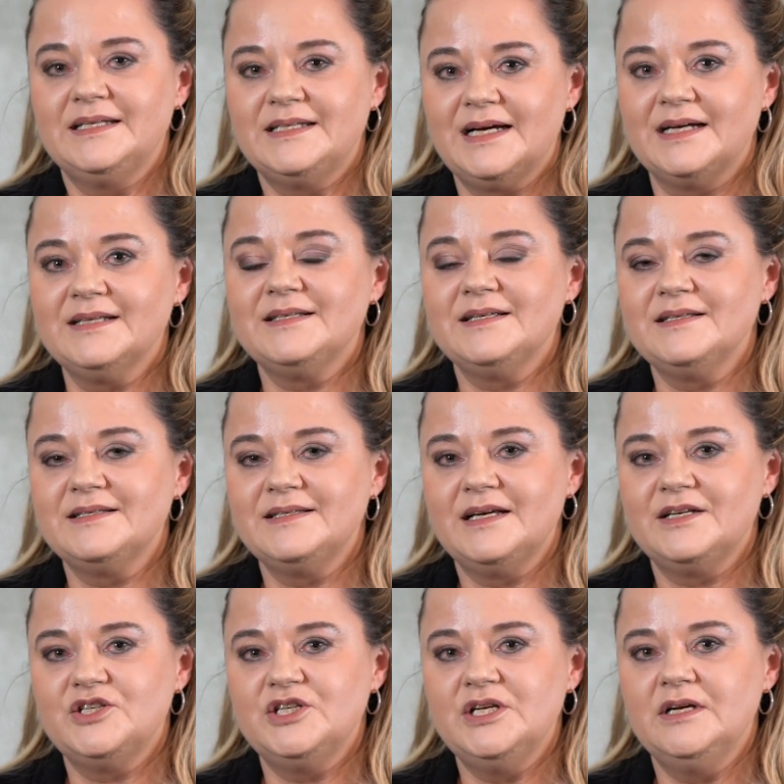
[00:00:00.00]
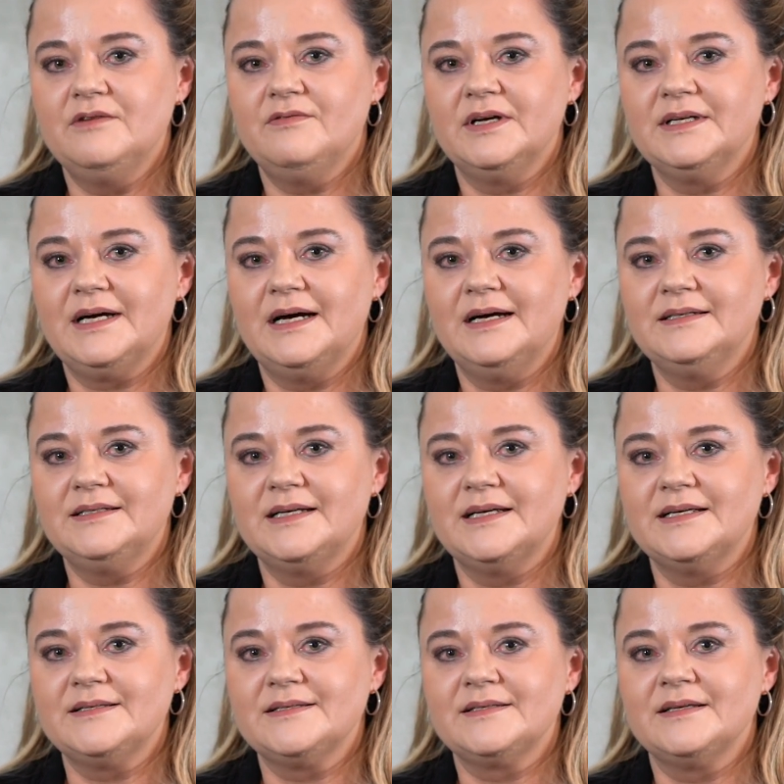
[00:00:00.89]
Das ist der
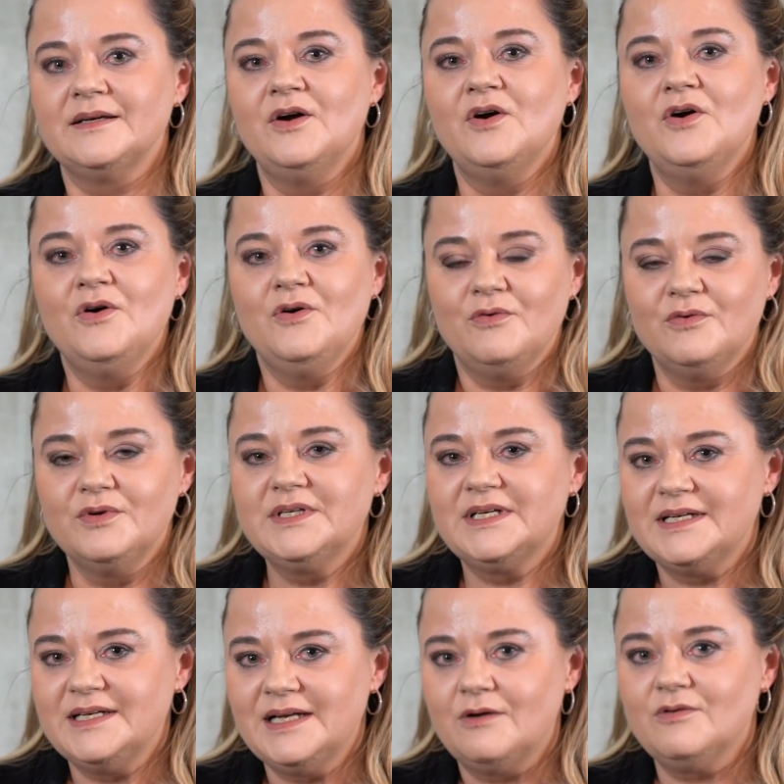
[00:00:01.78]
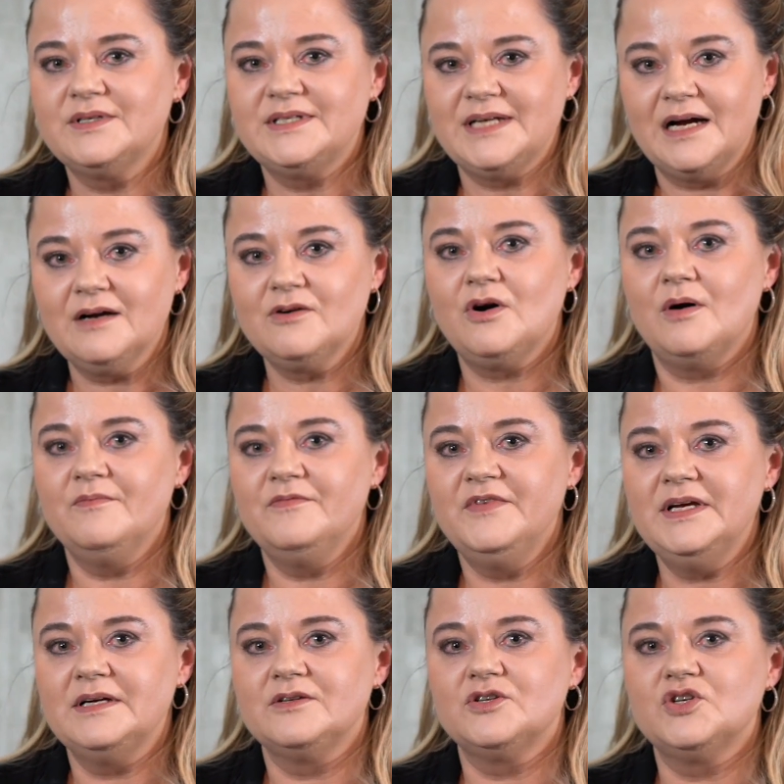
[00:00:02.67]
Chi-Quadrat-Test. Und genau da kommen
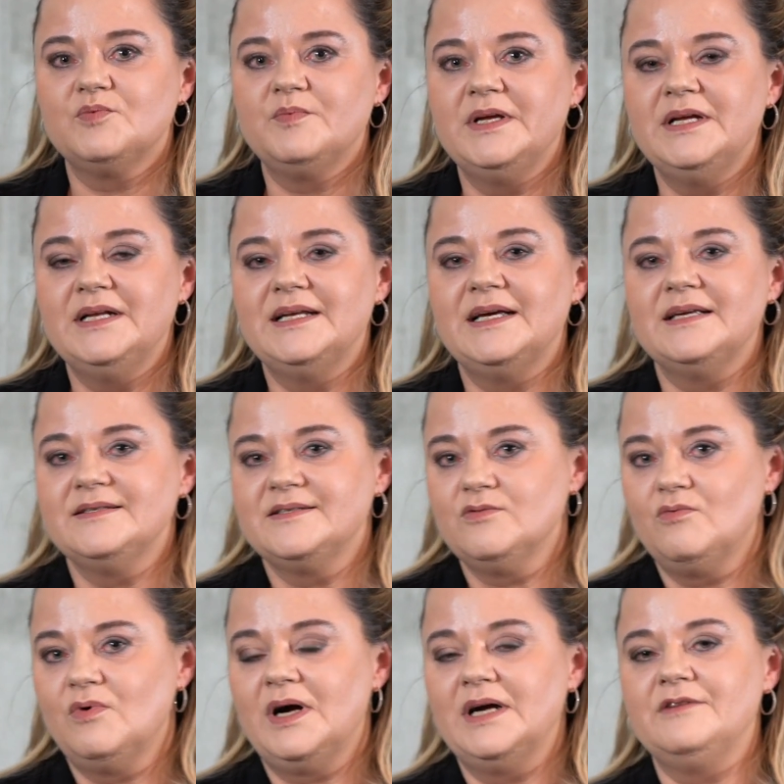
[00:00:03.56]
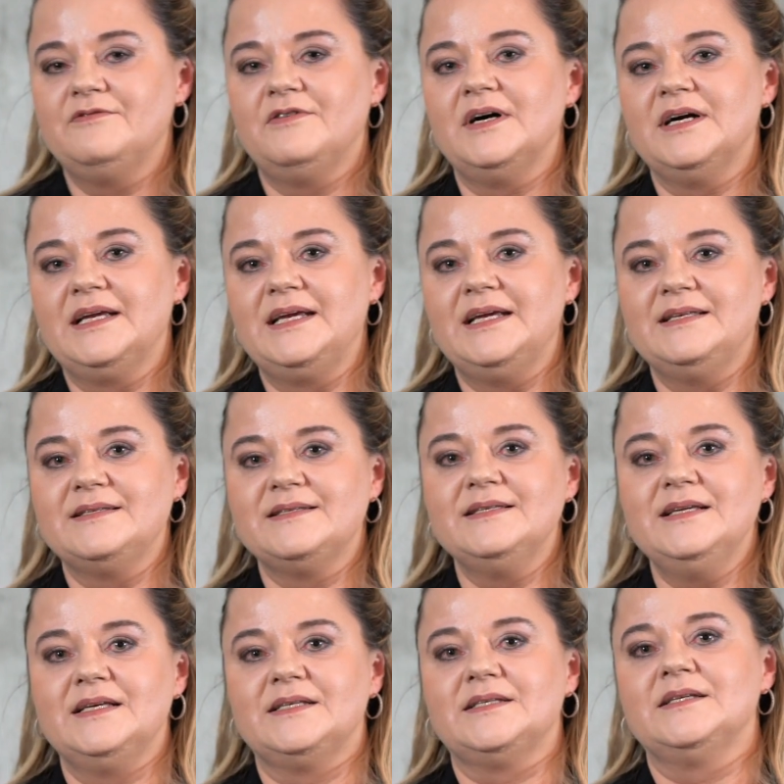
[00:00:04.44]
wir ins Spiel, denn so einfach
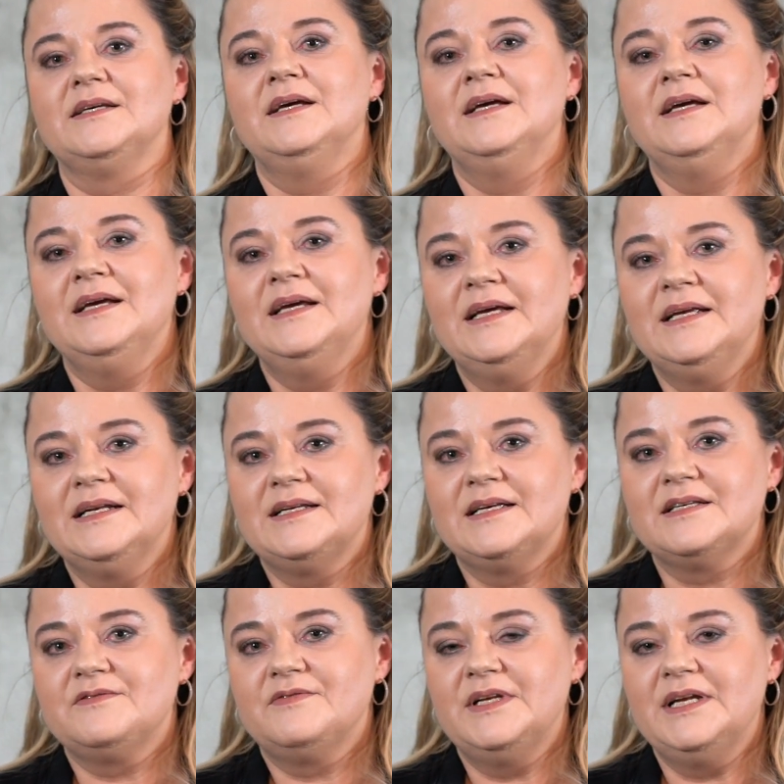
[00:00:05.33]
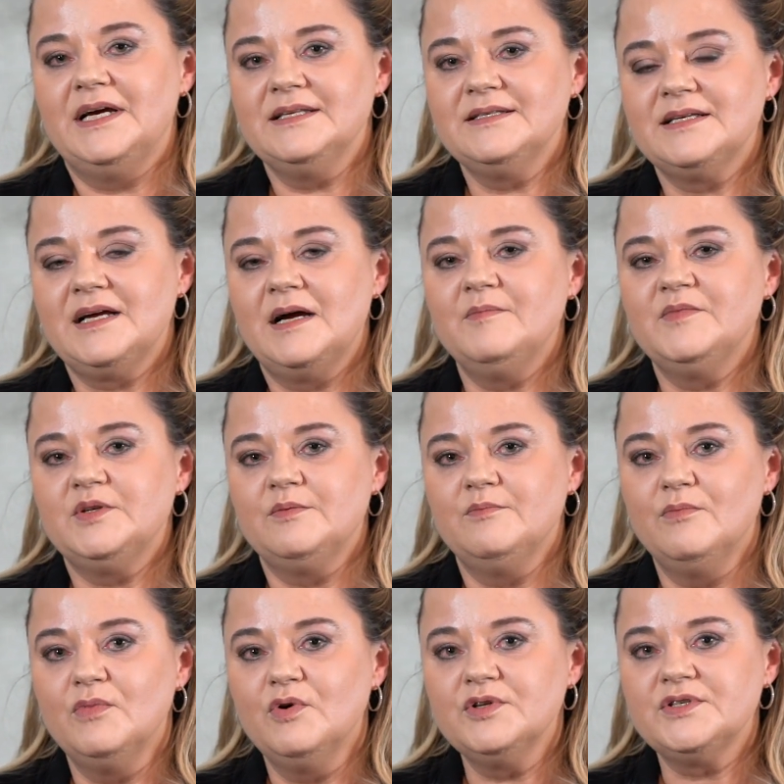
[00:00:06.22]
geht's nicht. Das
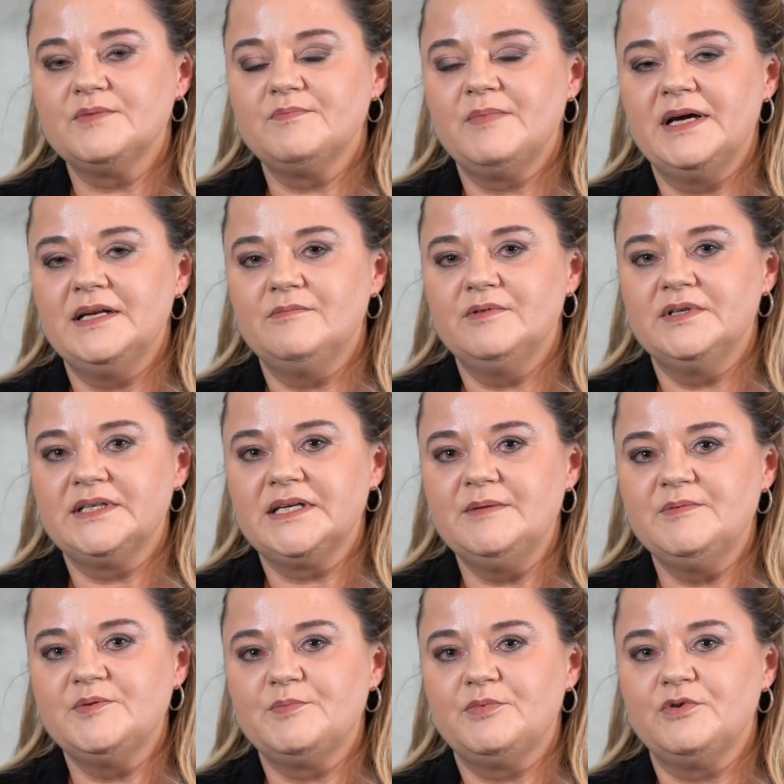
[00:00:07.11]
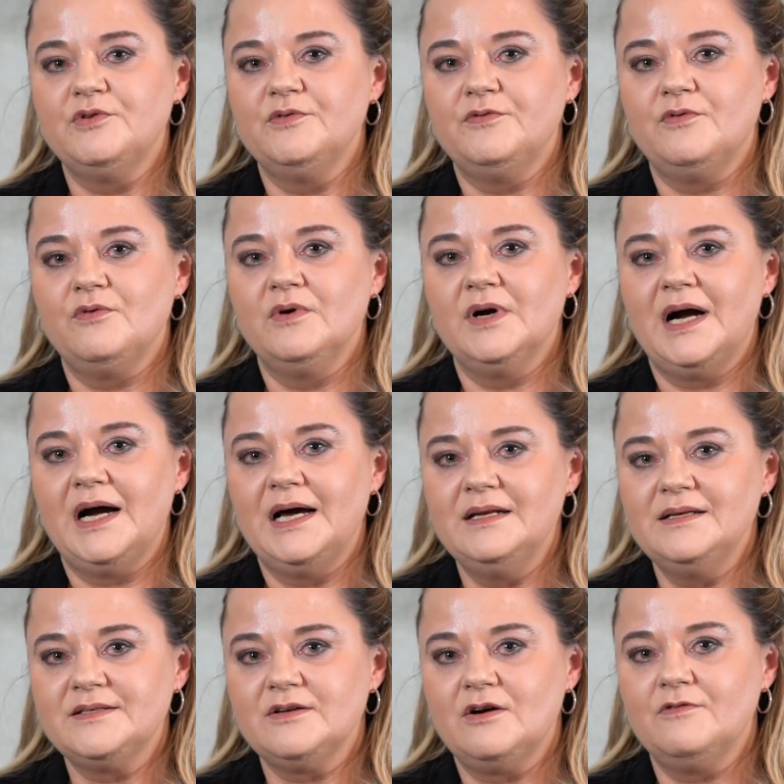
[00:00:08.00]
Finanzamt muss bei der Betriebsprüfung
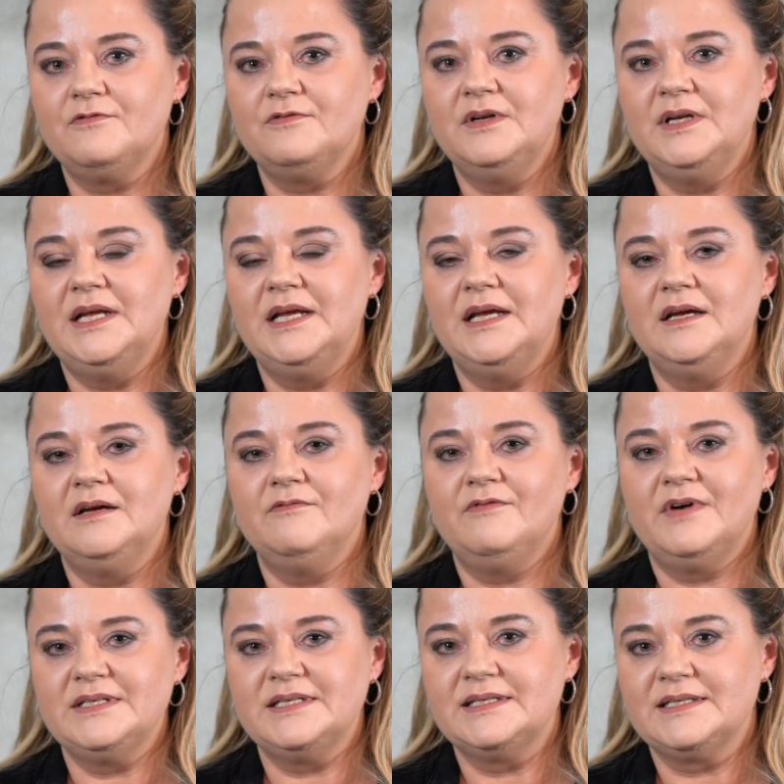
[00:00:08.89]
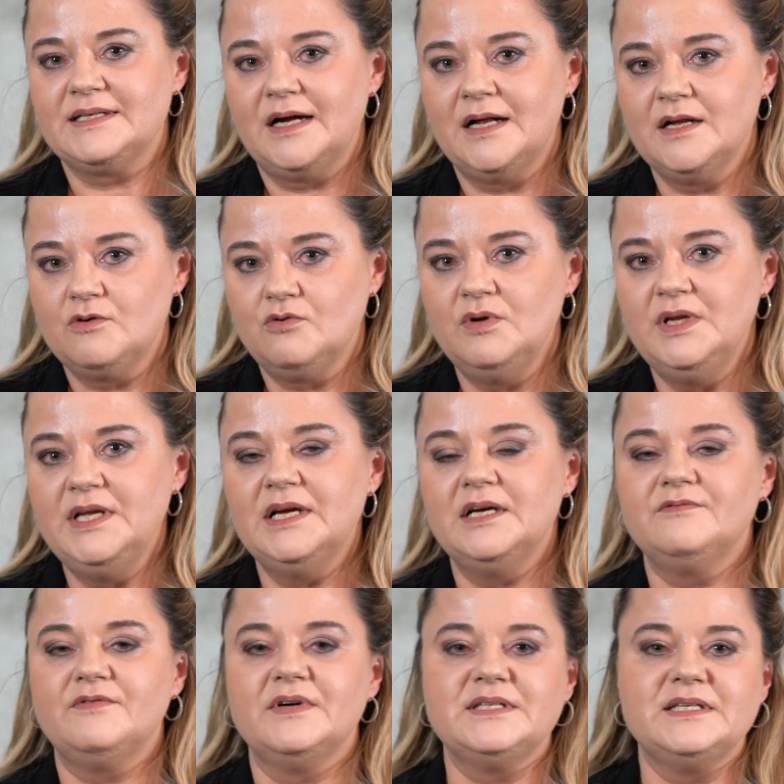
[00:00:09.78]
alles offenlegen, was es
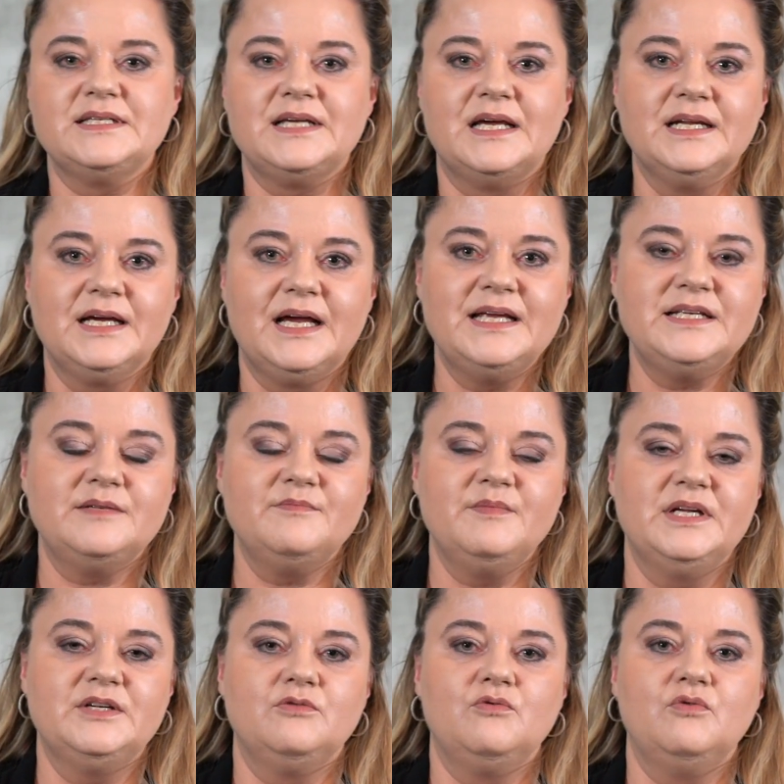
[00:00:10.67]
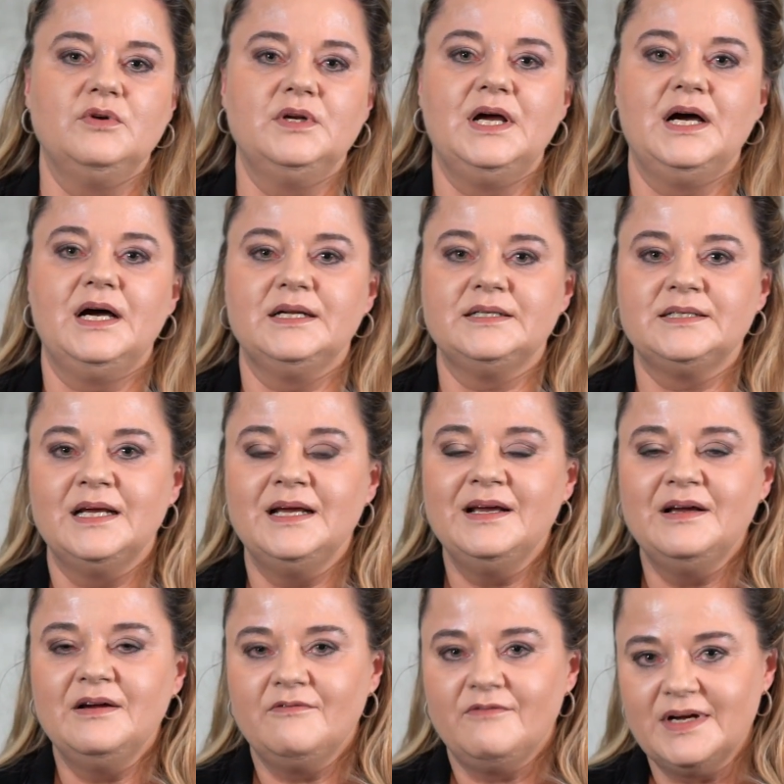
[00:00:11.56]
kalkuliert, was es an Rechenmethoden hat,
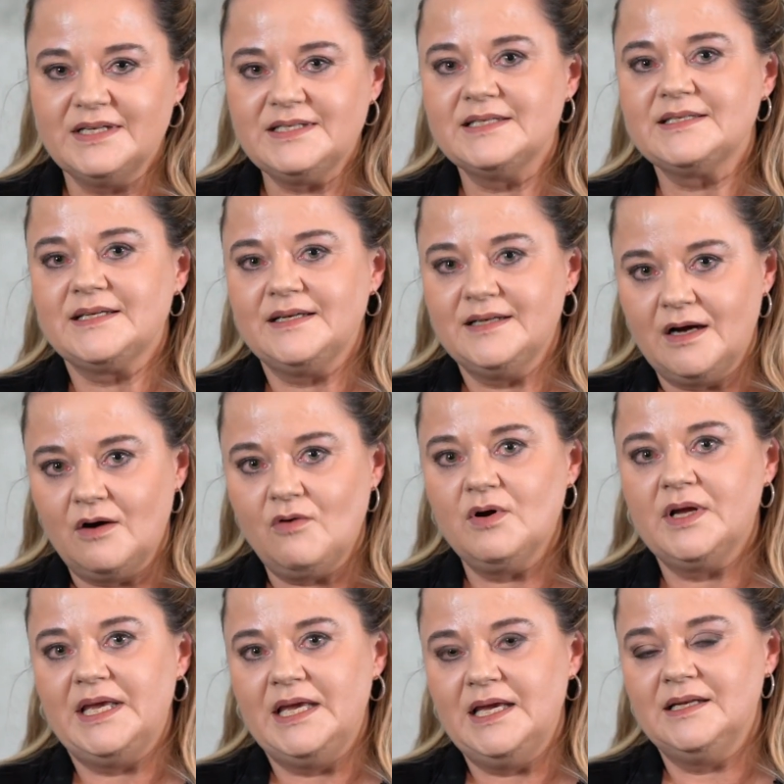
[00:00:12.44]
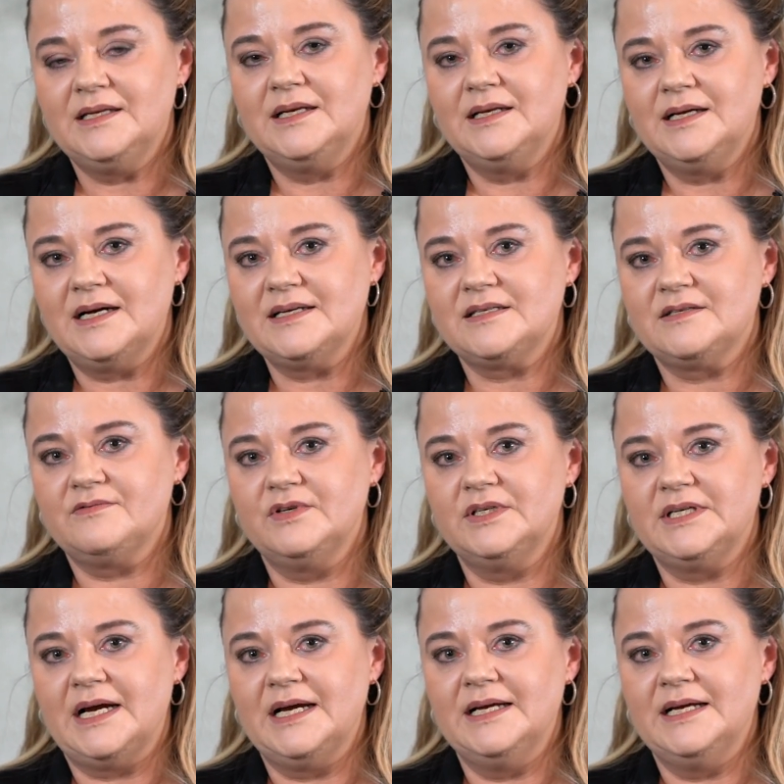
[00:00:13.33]
was es genau gegen den Gastwirt